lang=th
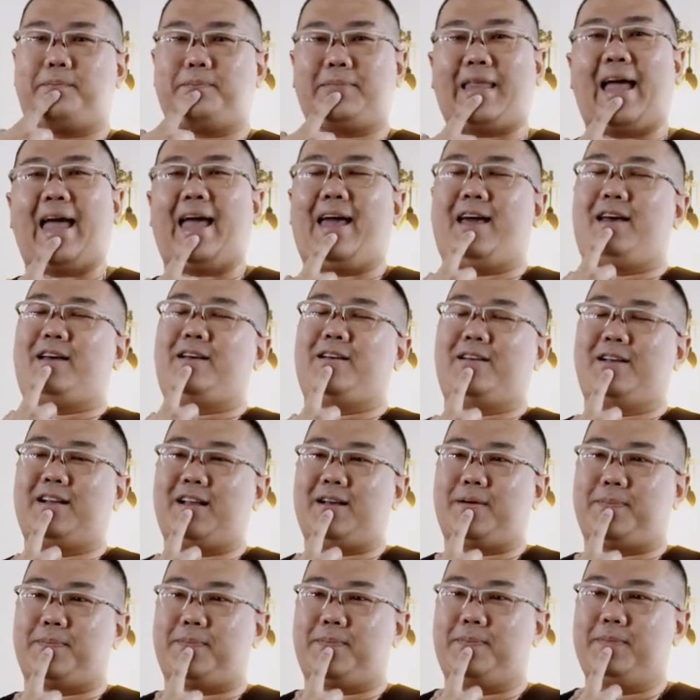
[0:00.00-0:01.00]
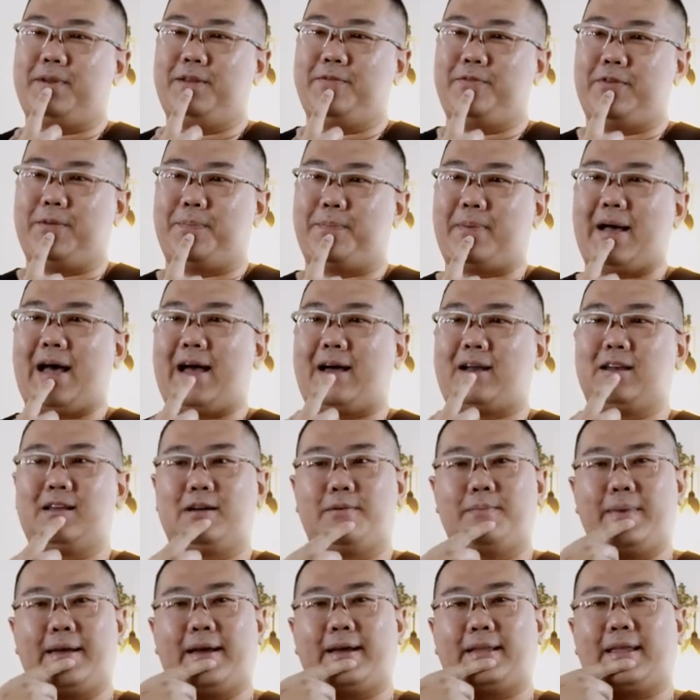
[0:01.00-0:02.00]
แตะกับริมฝีปาก หรือ
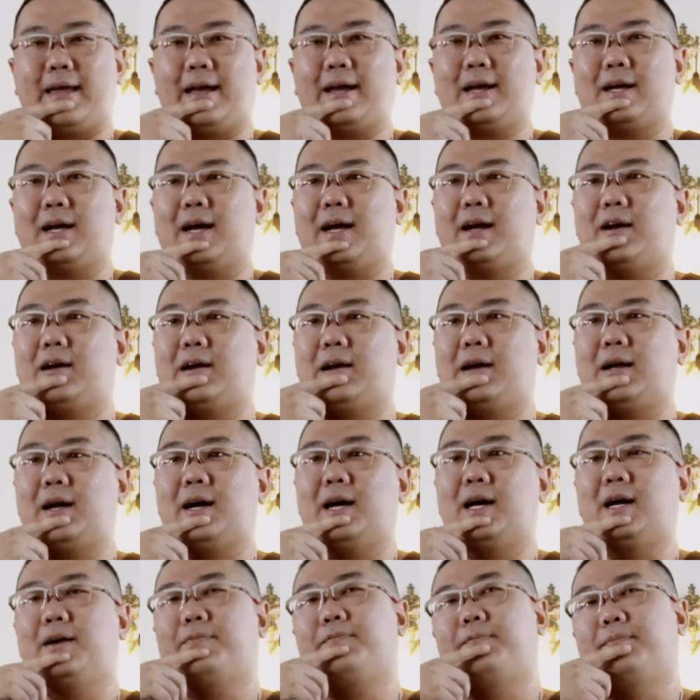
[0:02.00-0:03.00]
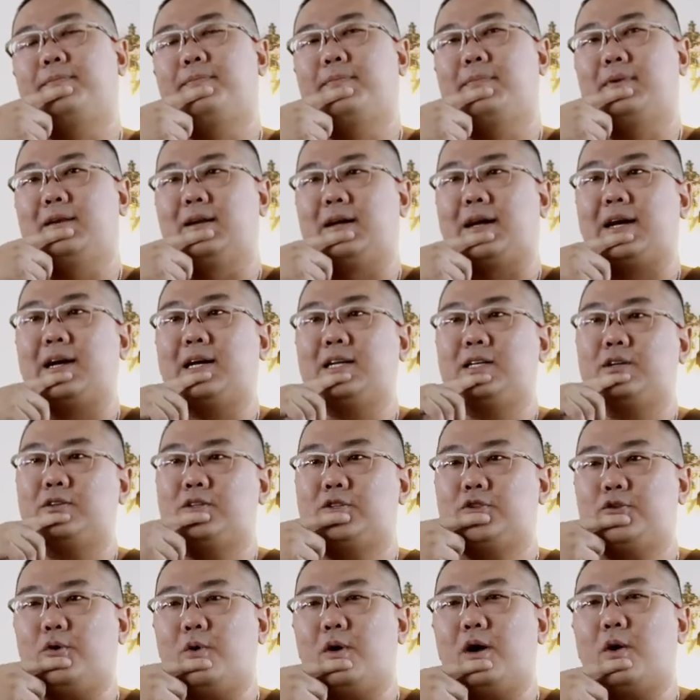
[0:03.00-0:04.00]
แม้กระทั่งเคิร์ฟหรือ
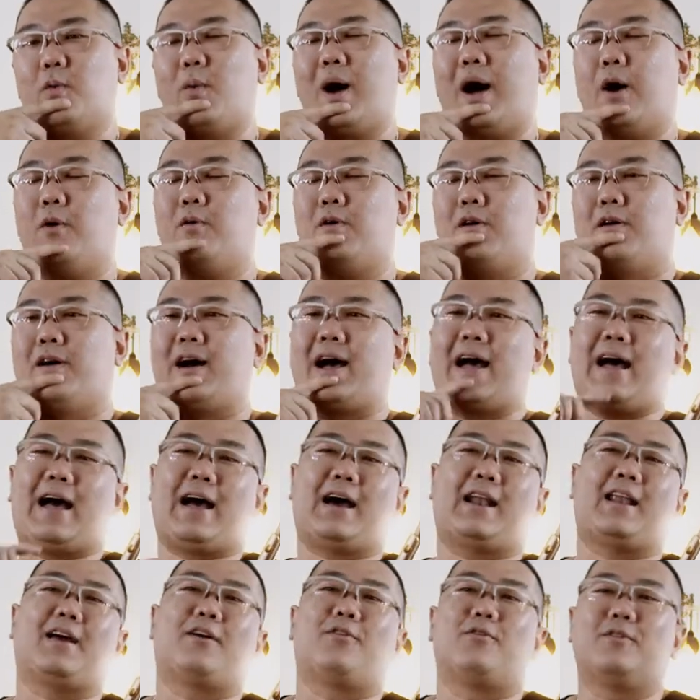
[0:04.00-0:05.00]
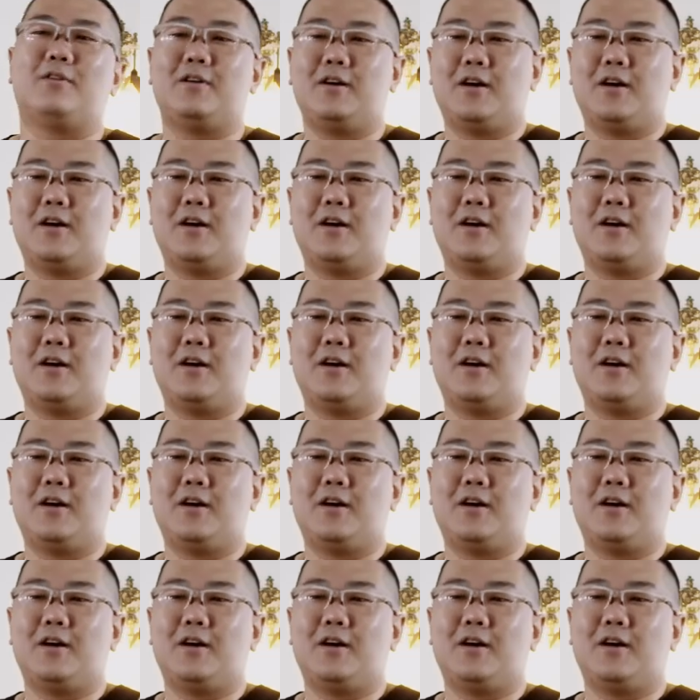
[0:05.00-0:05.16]
ช่วงเว้าของคางเรา